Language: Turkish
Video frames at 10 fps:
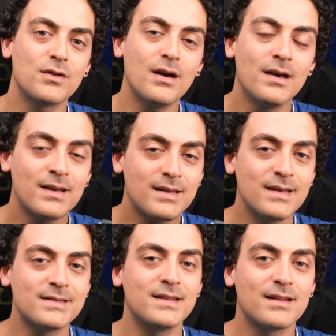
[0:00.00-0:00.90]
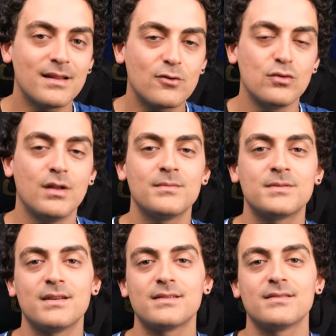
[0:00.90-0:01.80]
da kesinlikle kullanım
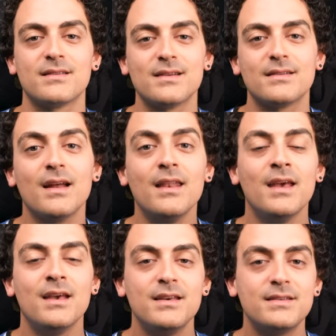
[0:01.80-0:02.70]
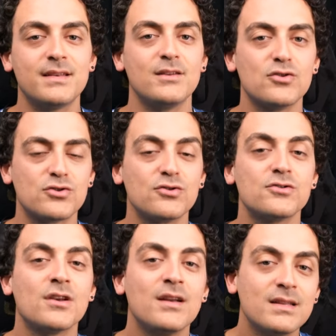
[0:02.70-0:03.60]
sırasında zaten
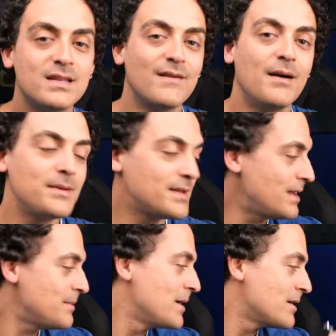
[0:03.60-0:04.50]
hissediyorsunuz. Devam edelim